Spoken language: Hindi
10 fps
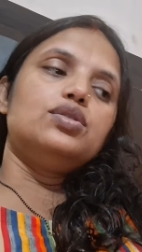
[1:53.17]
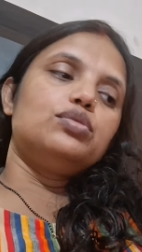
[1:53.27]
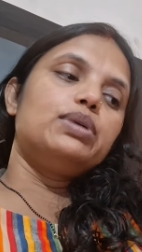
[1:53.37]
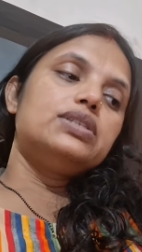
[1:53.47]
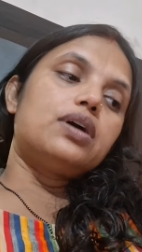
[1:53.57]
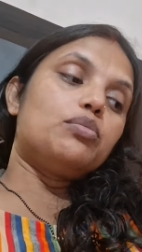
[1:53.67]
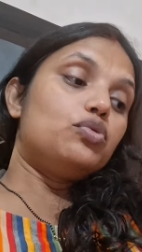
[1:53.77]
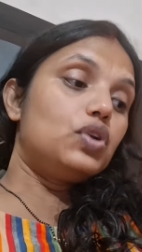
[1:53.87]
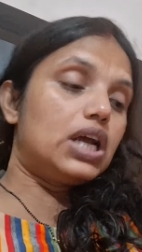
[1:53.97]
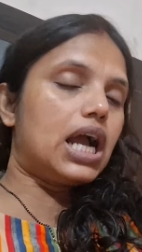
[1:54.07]
तो बस अब
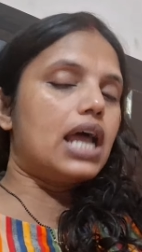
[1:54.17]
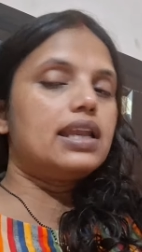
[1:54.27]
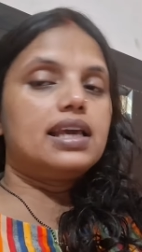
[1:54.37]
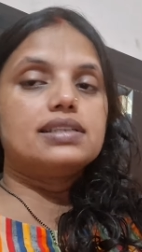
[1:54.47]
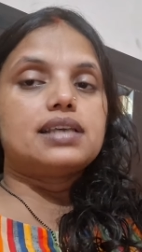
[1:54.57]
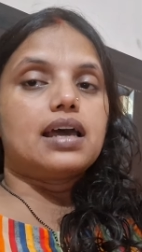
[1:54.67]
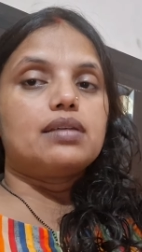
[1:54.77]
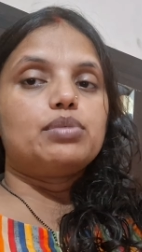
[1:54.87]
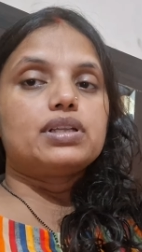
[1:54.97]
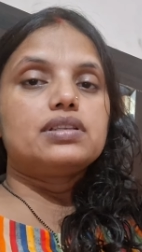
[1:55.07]
वो लगाने हैं
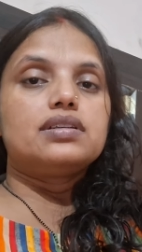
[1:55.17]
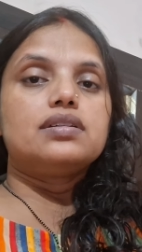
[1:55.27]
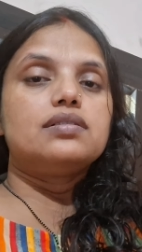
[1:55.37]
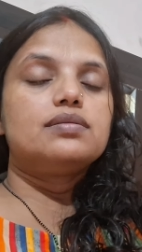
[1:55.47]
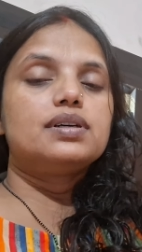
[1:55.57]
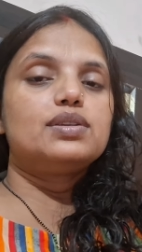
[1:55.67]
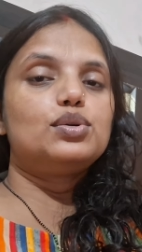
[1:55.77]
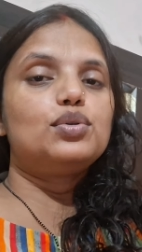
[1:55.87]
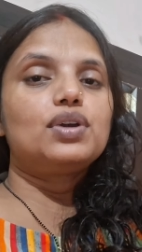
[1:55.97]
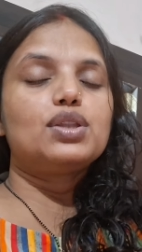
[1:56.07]
सारे बर्तन
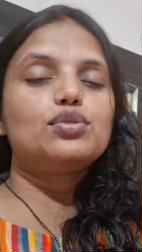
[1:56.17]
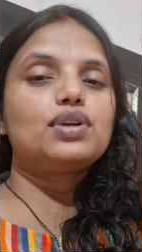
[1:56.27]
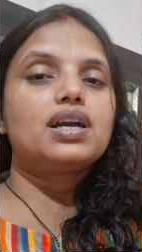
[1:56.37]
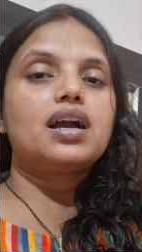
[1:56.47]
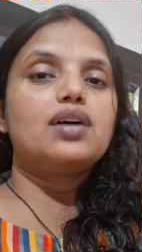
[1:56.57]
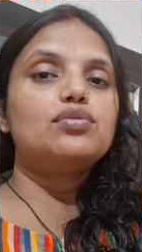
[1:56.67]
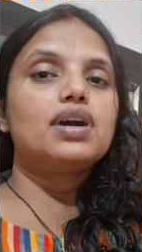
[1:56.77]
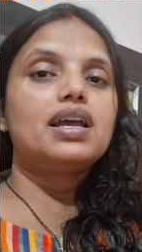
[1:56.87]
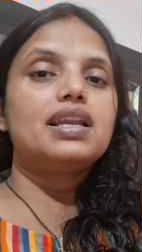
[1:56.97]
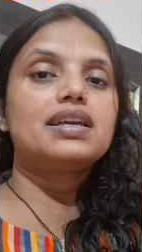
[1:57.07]
धो के तो रखा हुआ
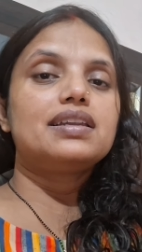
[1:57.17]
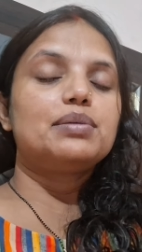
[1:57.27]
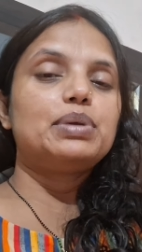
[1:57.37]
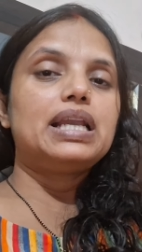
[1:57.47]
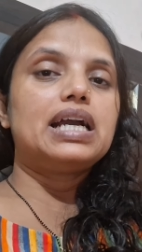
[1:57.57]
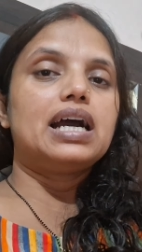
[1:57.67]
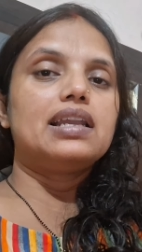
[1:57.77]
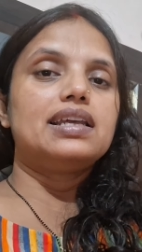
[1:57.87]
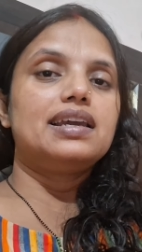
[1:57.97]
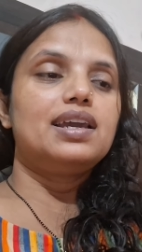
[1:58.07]
है लेकिन अभी
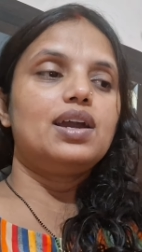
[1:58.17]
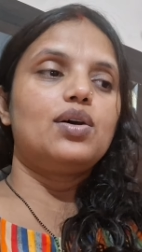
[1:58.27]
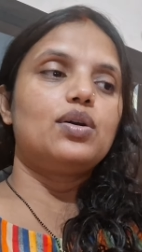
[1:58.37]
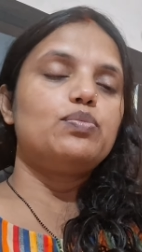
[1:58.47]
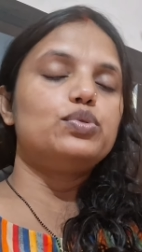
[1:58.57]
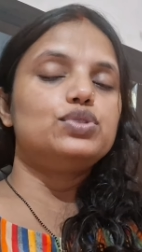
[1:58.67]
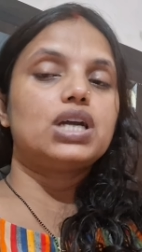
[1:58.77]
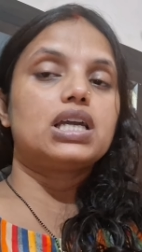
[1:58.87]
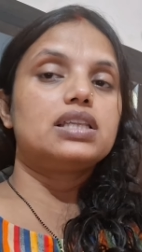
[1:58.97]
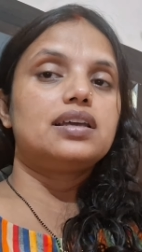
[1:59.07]
लगाने हैं और
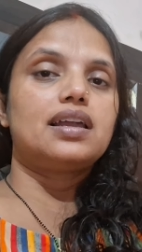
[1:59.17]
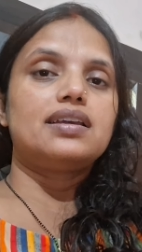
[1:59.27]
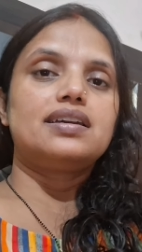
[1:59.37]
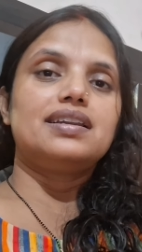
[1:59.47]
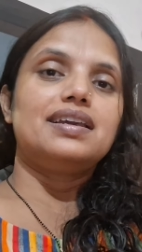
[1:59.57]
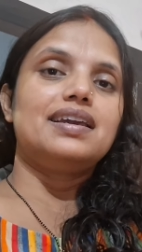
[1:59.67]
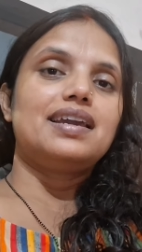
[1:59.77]
पूजा की तैयारी करनी है